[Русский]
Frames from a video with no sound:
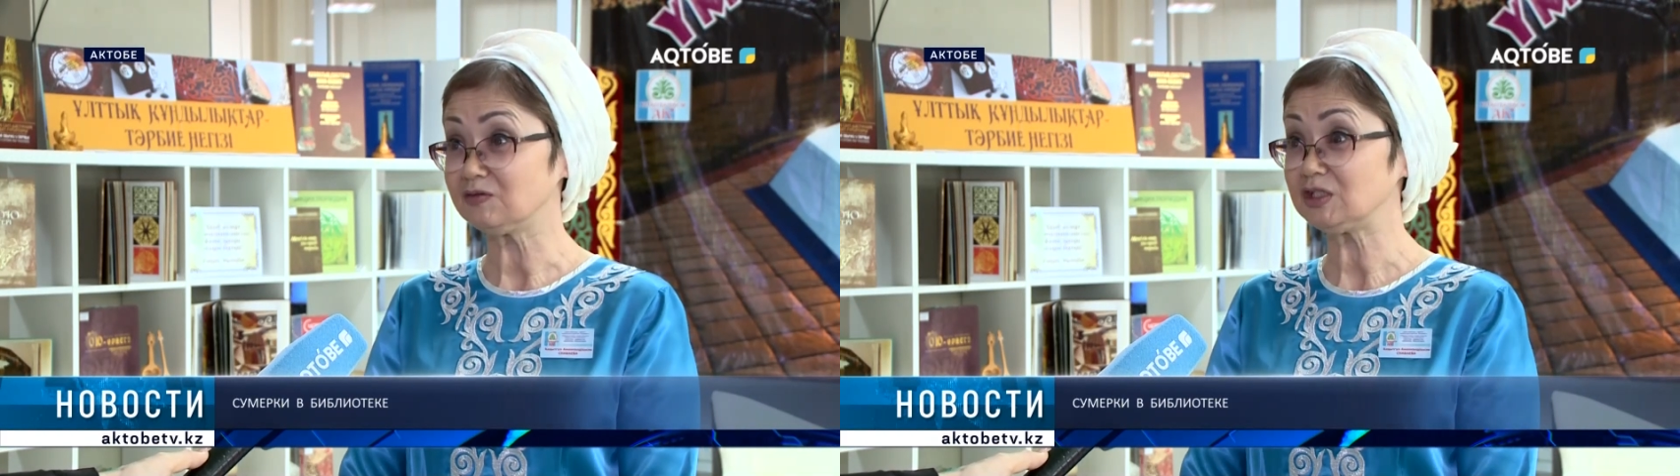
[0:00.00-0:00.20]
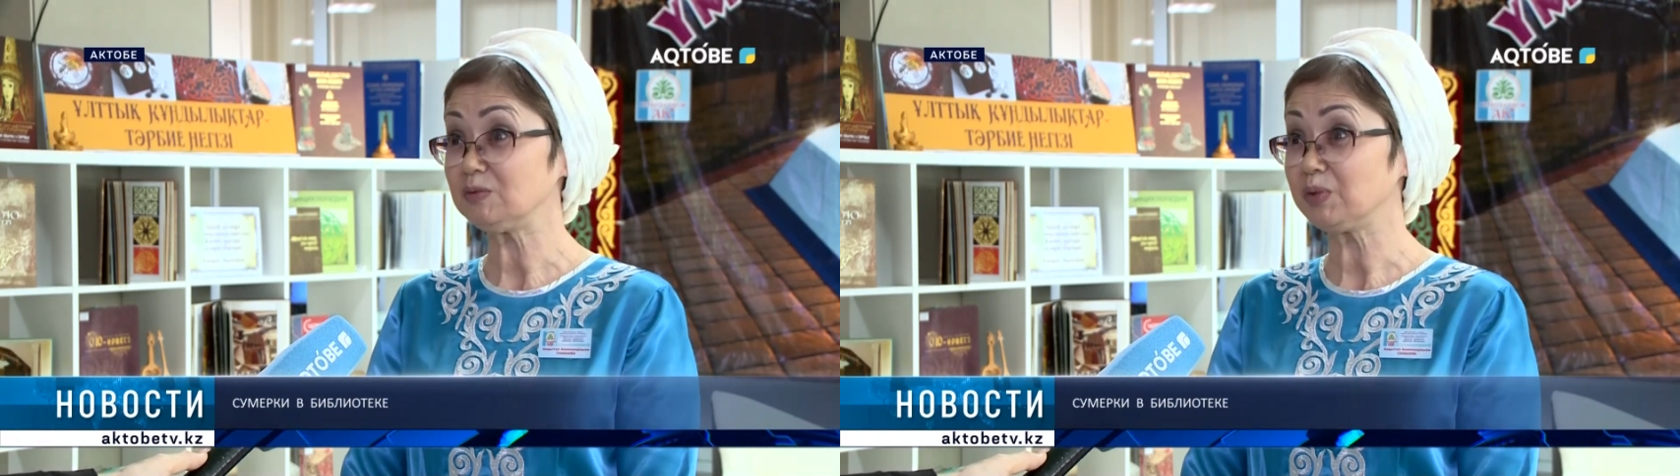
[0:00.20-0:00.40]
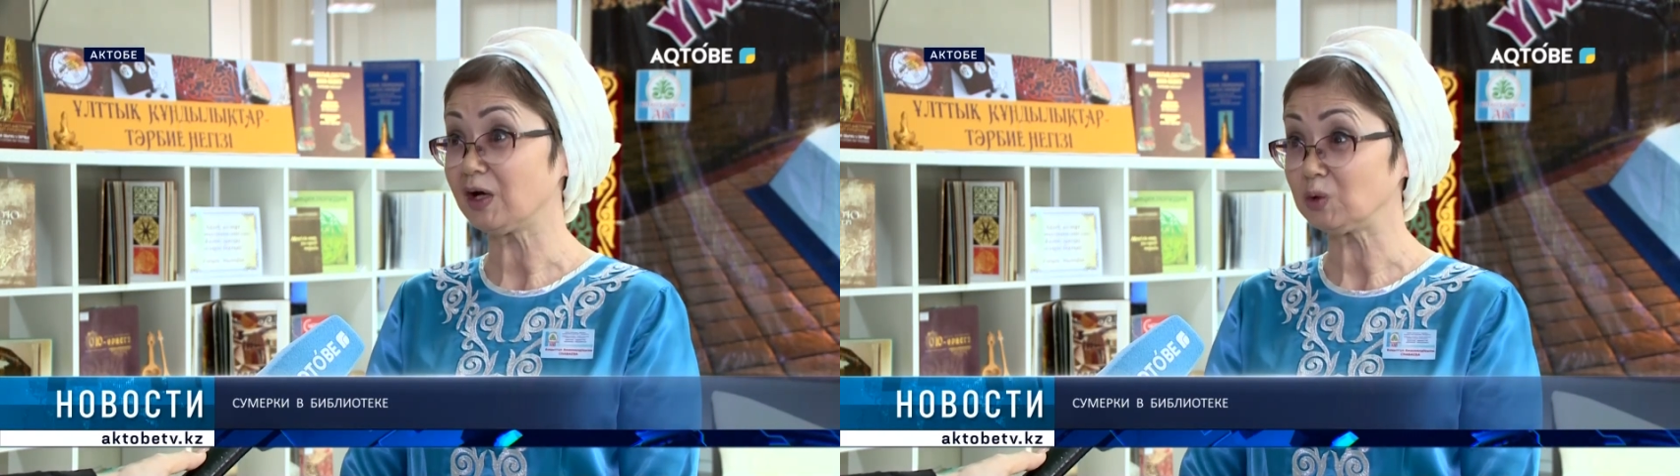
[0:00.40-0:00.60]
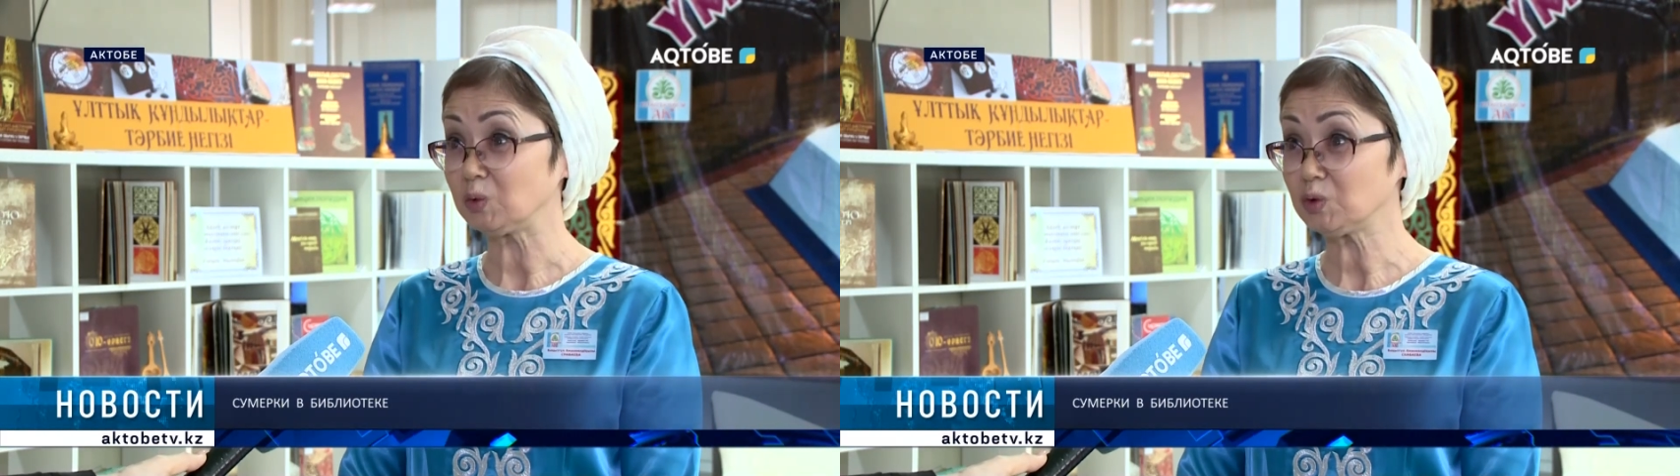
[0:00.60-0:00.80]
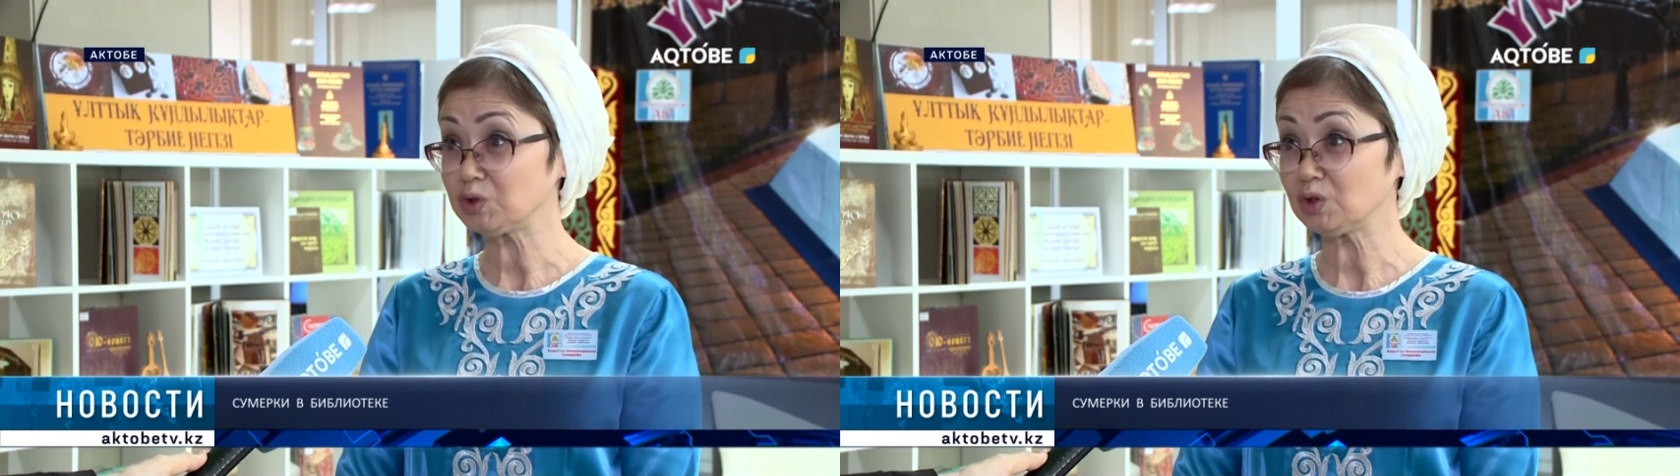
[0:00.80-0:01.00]

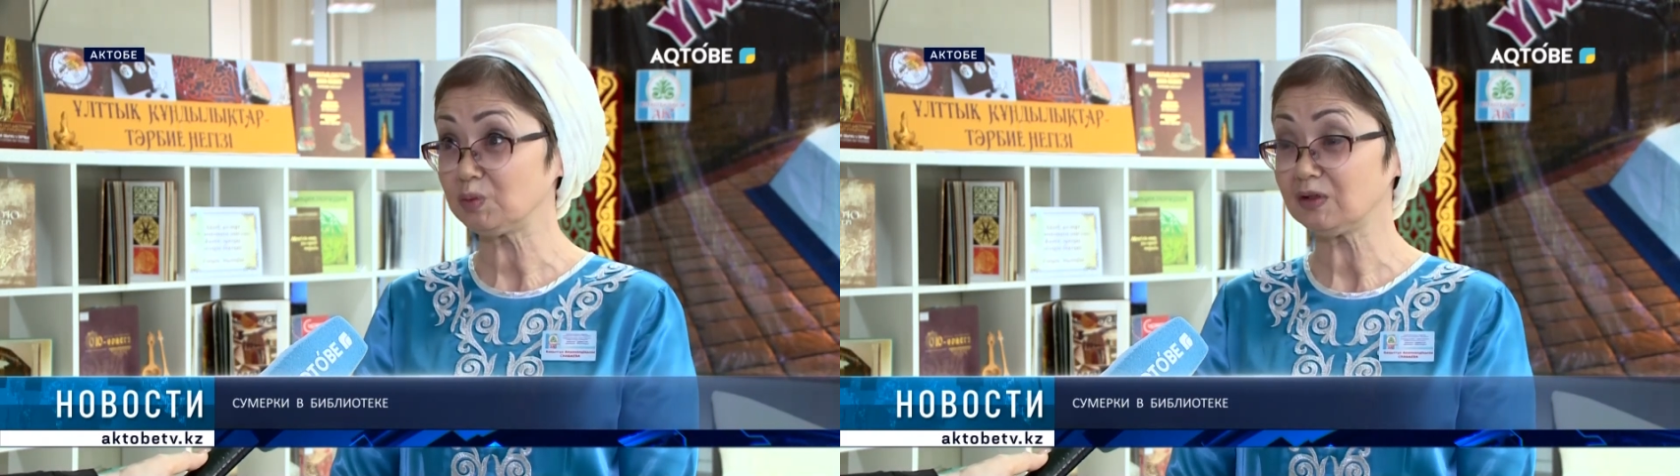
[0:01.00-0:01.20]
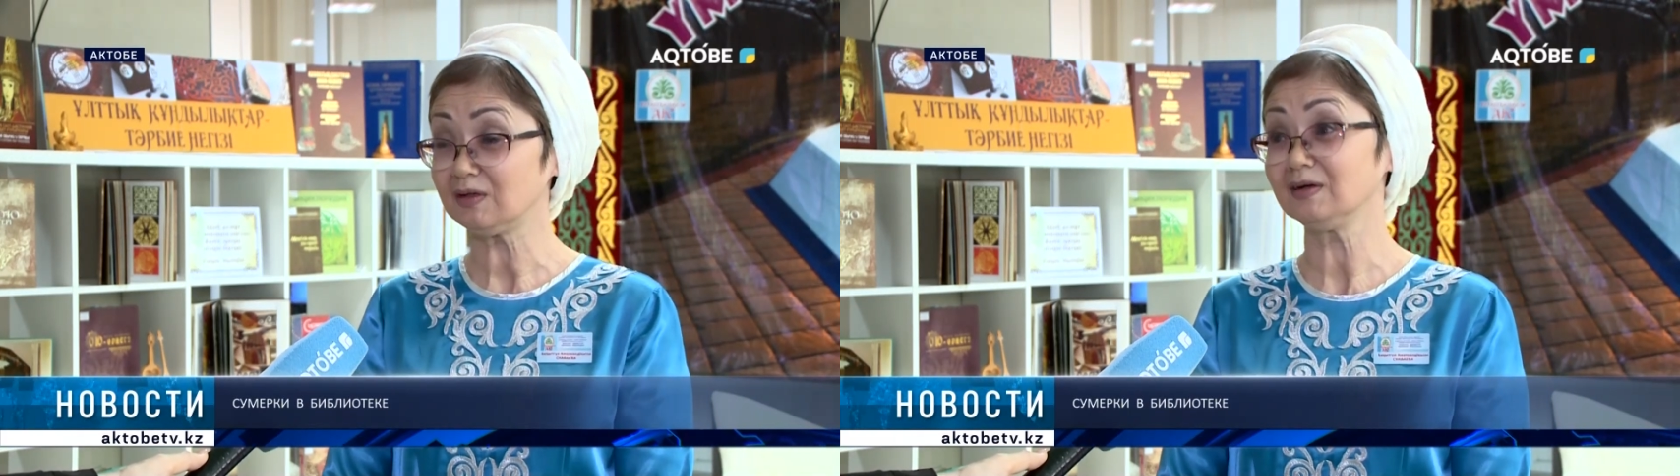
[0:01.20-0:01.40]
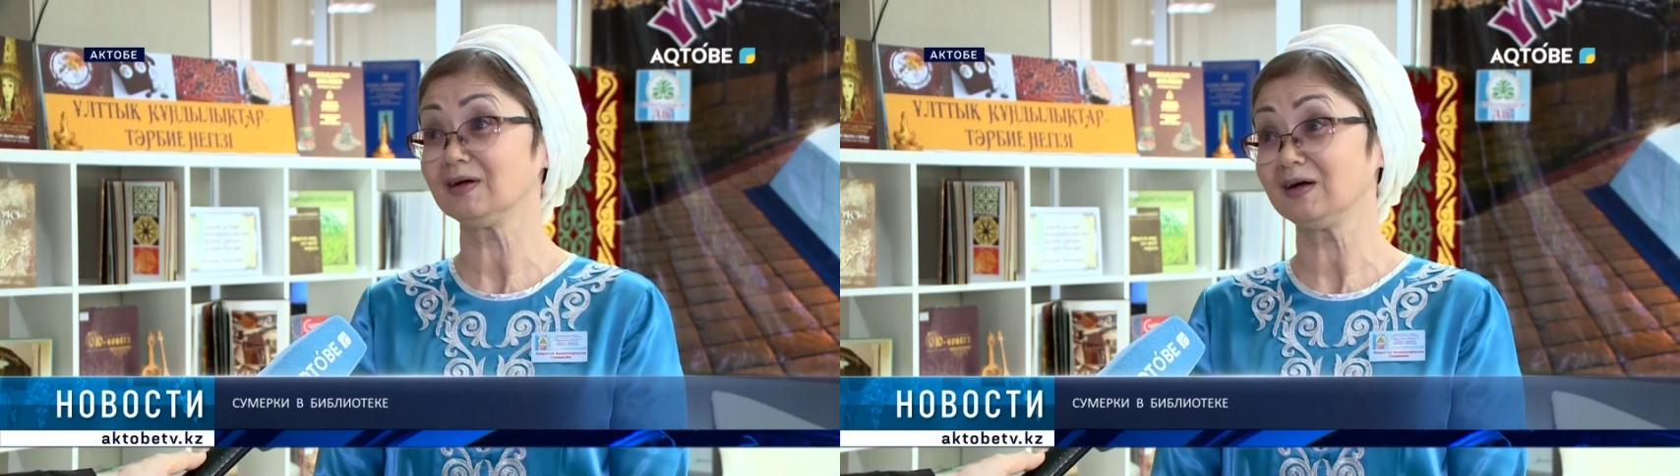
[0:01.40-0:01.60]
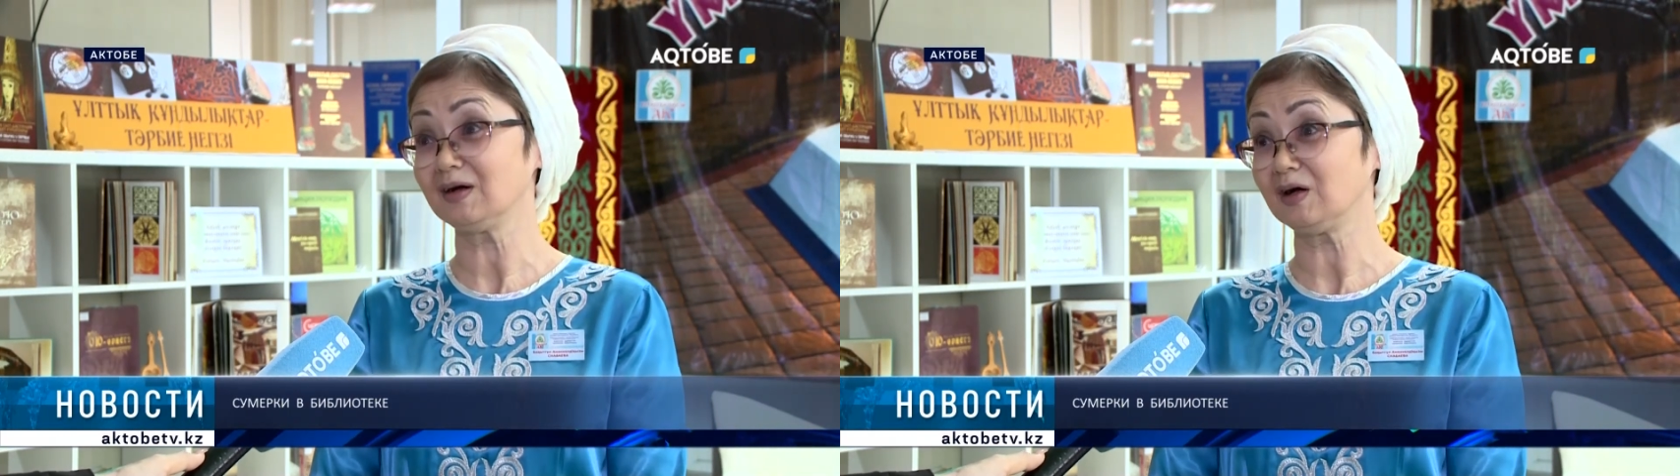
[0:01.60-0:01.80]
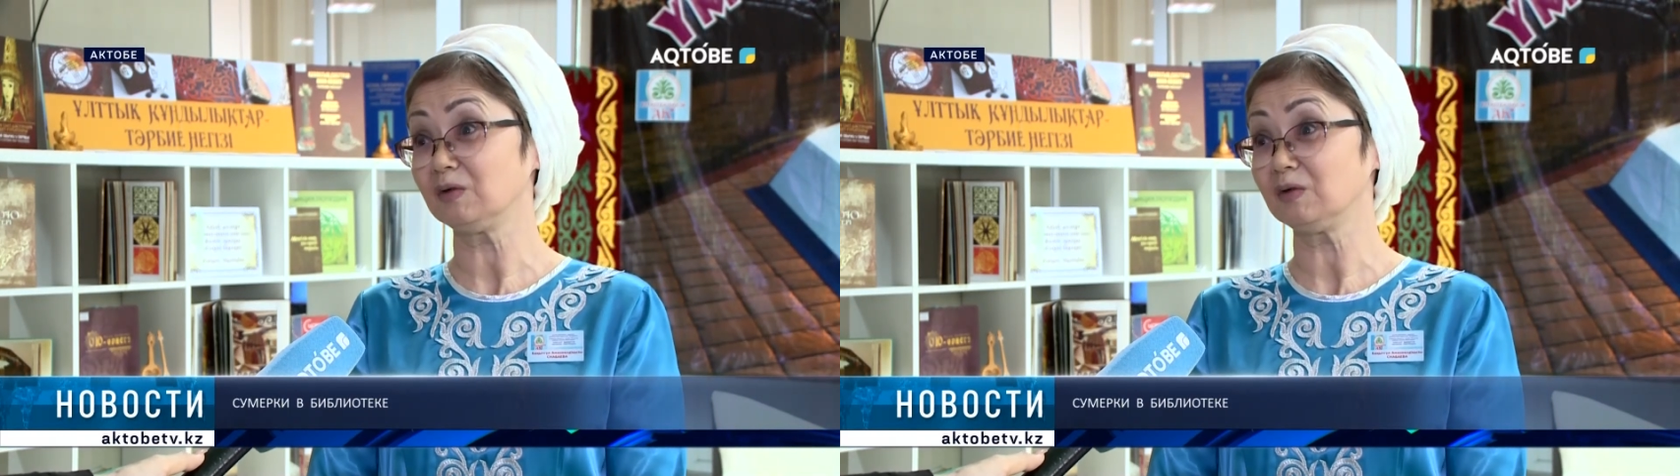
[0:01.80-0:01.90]
температуру, чтобы э,